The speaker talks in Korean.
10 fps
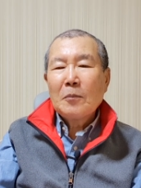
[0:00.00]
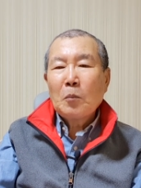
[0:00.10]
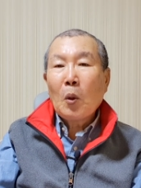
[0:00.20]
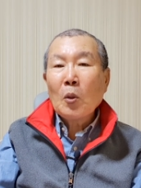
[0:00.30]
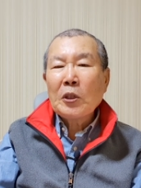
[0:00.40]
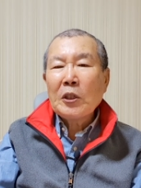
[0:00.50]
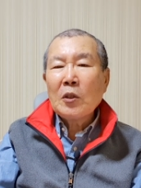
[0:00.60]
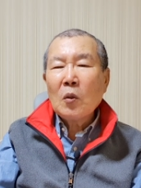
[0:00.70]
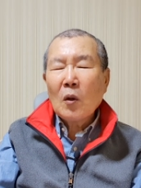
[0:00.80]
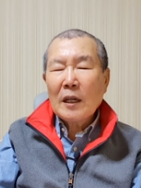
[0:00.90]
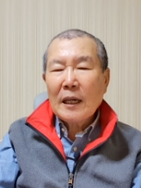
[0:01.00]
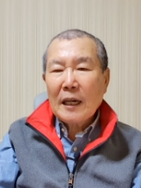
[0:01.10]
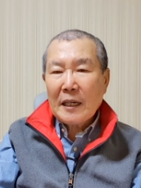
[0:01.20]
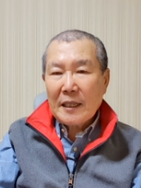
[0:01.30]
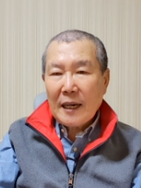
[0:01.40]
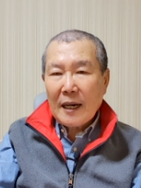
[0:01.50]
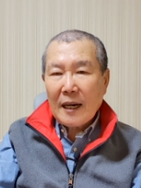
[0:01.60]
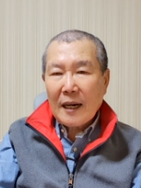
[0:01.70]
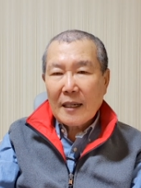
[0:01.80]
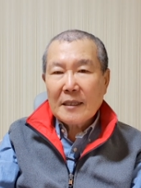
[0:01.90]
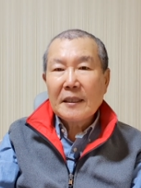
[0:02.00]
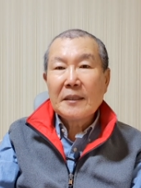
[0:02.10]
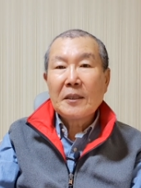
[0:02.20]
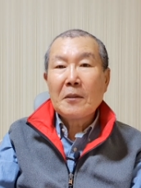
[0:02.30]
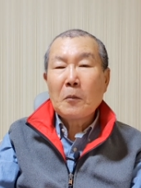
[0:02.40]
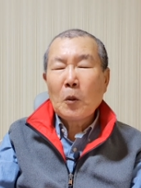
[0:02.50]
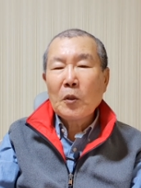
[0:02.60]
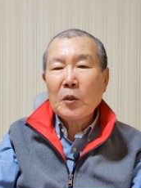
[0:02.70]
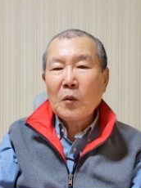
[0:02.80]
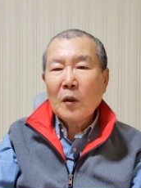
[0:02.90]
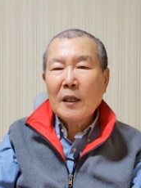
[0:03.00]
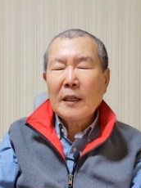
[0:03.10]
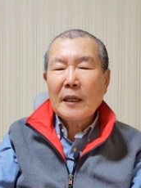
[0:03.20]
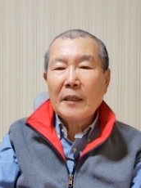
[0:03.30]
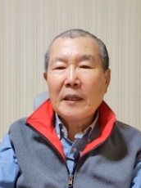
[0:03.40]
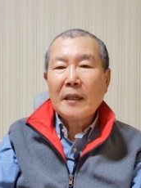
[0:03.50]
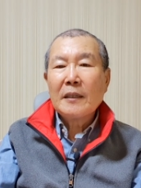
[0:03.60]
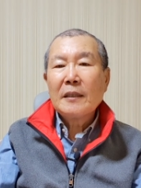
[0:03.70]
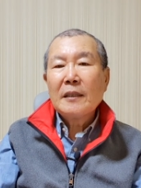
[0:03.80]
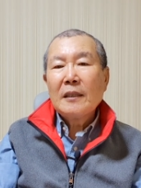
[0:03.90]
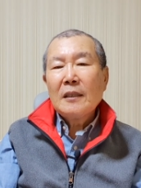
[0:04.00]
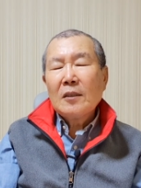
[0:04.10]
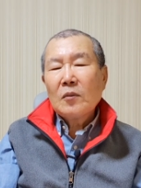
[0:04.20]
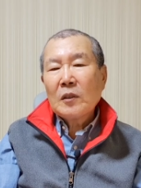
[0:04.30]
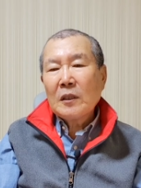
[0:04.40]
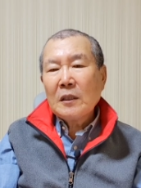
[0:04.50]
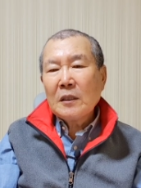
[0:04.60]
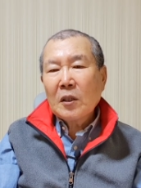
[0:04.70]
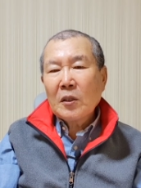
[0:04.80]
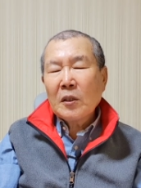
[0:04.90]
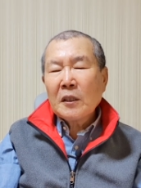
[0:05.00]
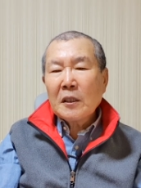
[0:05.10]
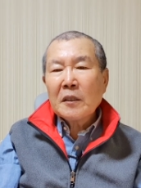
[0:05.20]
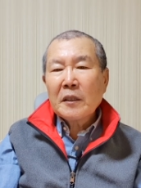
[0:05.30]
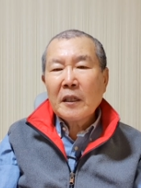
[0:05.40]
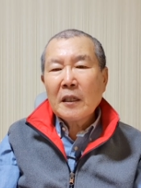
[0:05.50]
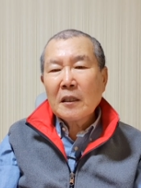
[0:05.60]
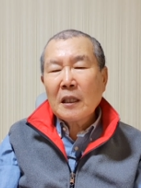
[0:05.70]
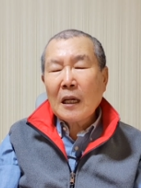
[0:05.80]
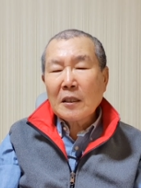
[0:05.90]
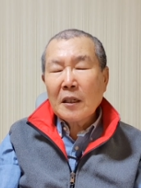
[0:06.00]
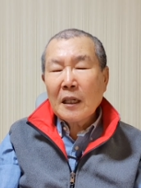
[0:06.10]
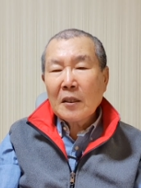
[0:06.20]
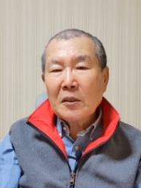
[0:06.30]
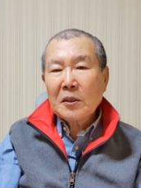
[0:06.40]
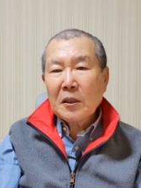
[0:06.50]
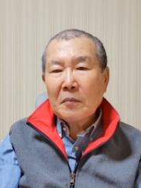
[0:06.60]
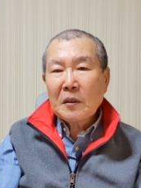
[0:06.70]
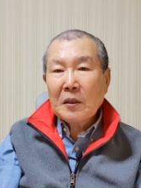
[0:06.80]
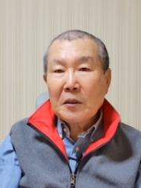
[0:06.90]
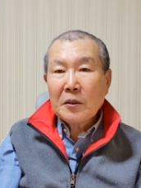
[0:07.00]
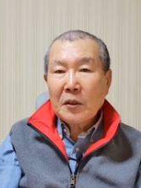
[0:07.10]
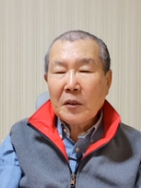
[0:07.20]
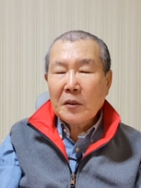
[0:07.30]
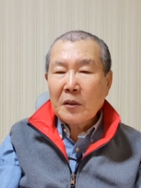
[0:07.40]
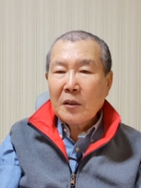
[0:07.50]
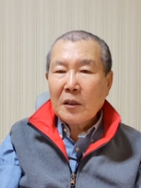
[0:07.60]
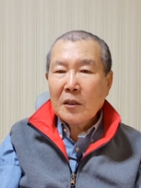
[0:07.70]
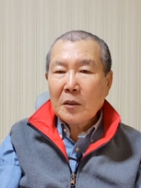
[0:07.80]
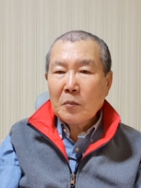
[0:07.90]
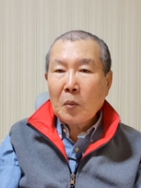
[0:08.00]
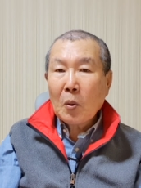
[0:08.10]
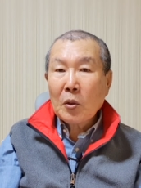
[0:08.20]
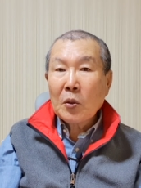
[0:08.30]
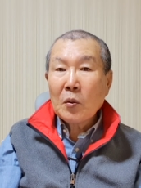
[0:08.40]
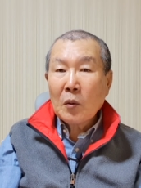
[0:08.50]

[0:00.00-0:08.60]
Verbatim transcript: 보기를 원하나이다 그랬어요. 보기를 원하나이다. 우리는 이 성경을 읽을 때 그게 당연한 것처럼 느껴져요. 어, 그럼 보기를